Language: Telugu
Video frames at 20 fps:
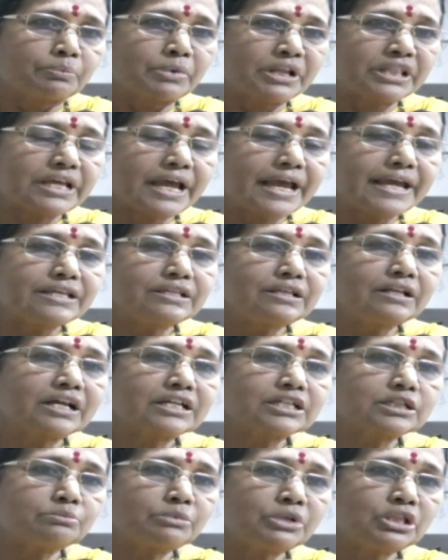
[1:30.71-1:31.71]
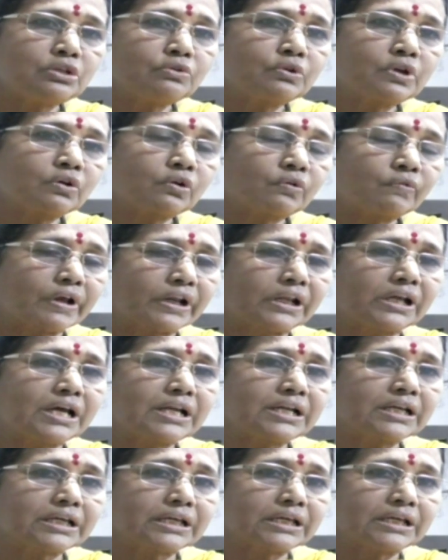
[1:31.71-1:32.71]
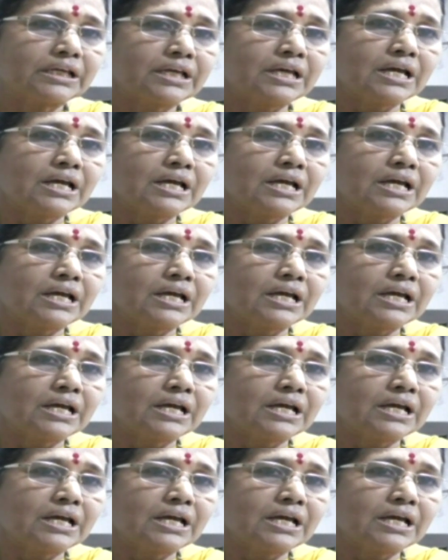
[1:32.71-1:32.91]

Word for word: ప్రతి ఐదు లక్షల మంది ఉన్న ఒక వర్గానికి